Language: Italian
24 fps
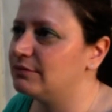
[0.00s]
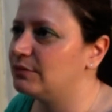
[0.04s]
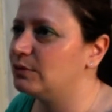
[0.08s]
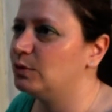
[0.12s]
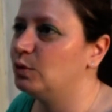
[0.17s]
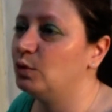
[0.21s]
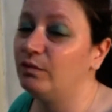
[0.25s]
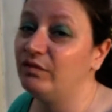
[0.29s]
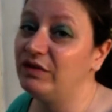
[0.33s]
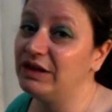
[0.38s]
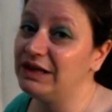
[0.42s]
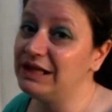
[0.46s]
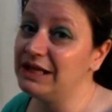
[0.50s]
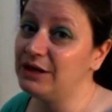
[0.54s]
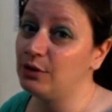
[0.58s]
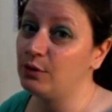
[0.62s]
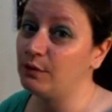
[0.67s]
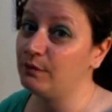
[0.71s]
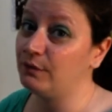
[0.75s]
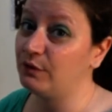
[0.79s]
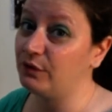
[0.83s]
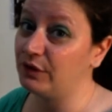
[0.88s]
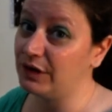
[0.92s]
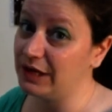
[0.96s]
non vi dico
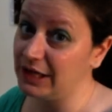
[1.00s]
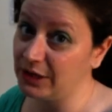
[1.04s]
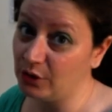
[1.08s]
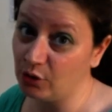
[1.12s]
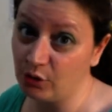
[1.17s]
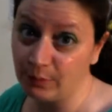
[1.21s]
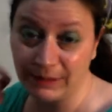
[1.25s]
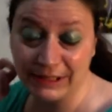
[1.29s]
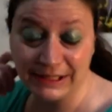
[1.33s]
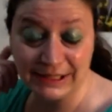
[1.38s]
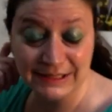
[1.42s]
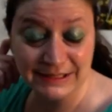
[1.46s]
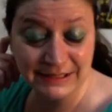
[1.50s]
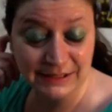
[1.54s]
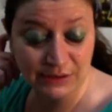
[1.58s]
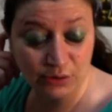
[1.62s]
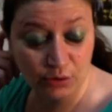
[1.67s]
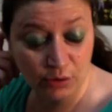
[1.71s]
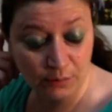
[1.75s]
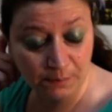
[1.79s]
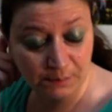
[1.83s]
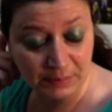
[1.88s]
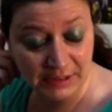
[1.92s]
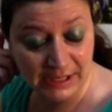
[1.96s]
in frigo perché
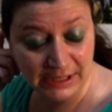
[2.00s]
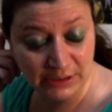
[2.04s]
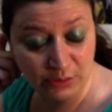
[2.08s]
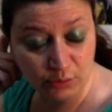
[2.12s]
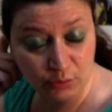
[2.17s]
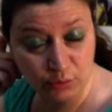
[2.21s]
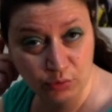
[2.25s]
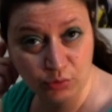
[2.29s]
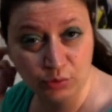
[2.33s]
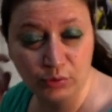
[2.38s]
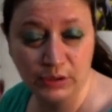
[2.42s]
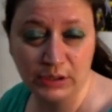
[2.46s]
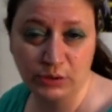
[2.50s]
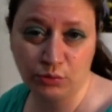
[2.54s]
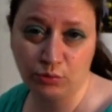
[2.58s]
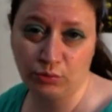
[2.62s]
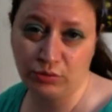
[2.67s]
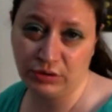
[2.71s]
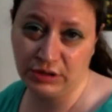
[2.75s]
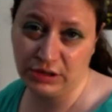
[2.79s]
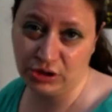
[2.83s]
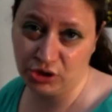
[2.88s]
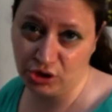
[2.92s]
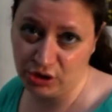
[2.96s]
sennò prendono odore
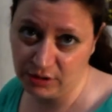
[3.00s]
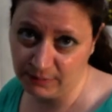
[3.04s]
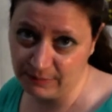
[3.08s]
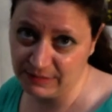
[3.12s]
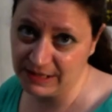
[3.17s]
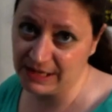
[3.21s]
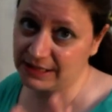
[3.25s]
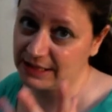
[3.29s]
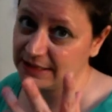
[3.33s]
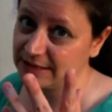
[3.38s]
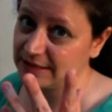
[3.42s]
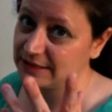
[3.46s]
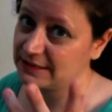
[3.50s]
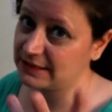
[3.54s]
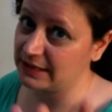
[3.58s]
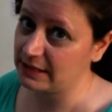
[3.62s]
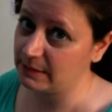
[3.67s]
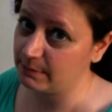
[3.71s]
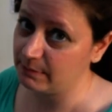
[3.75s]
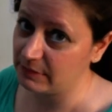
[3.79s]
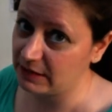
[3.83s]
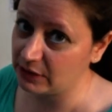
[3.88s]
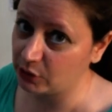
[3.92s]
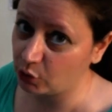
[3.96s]
tutti i cibi anche se
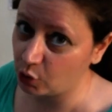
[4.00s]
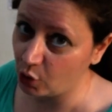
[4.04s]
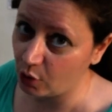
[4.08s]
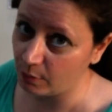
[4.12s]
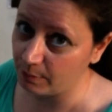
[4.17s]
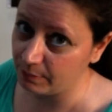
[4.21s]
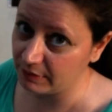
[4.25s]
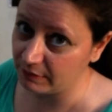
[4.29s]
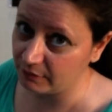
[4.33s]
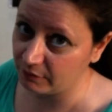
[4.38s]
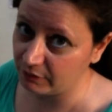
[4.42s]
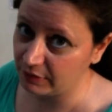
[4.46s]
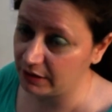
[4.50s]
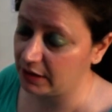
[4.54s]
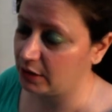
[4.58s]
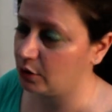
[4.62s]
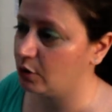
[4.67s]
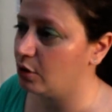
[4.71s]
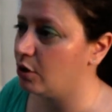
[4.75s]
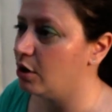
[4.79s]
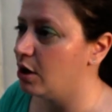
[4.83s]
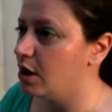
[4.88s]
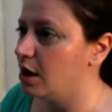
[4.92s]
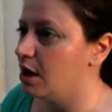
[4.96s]
sarebbe il top il
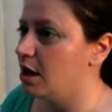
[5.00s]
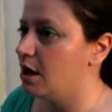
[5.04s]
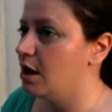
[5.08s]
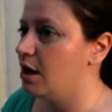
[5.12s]
frigo